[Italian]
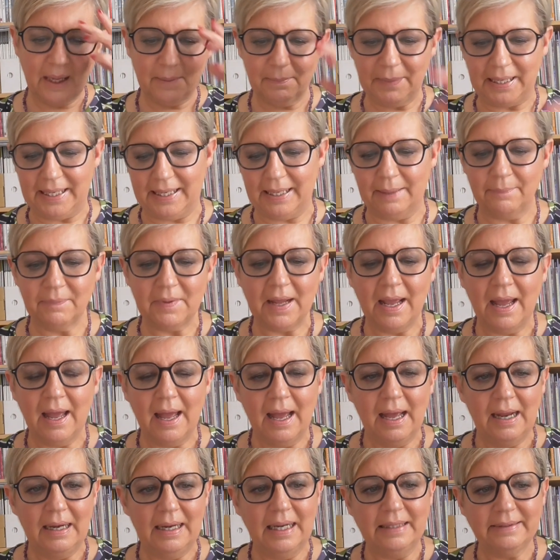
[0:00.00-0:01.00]
Bene,
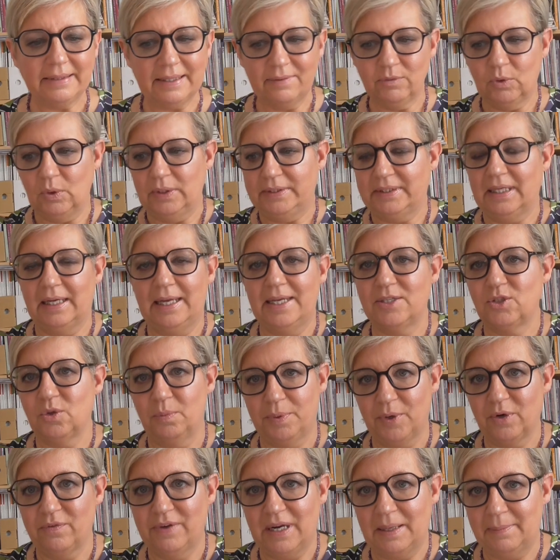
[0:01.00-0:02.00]
l'altra volta, adesso
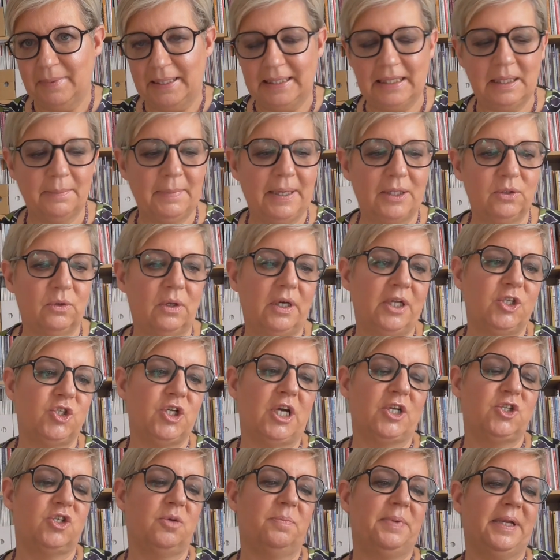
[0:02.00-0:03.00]
però veramente bando alle
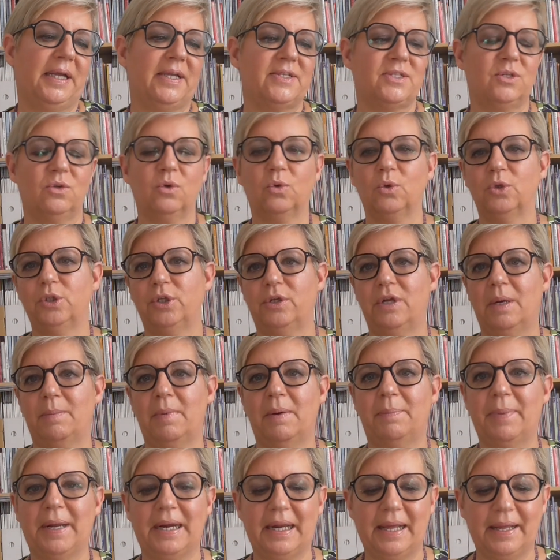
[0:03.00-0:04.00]
ciance perché se no
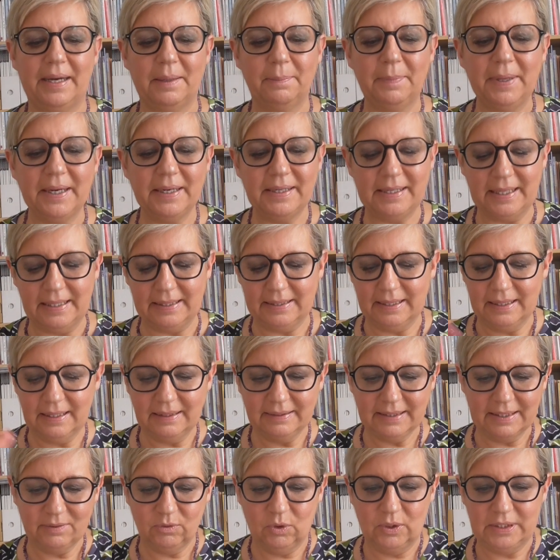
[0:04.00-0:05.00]
continuiamo a parlare per niente,
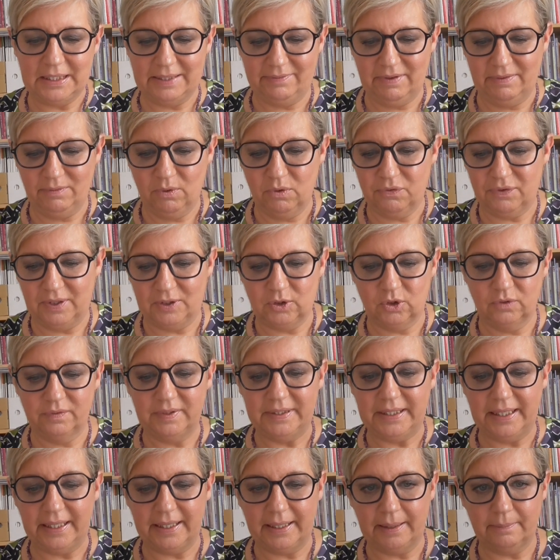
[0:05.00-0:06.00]
l'altra volta avevo fatto
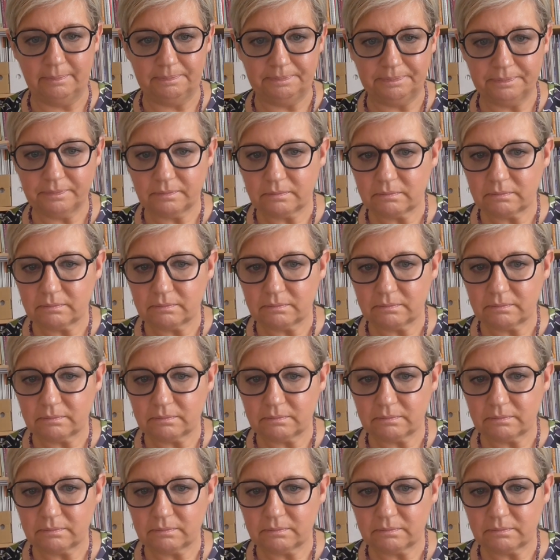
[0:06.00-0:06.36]
vedere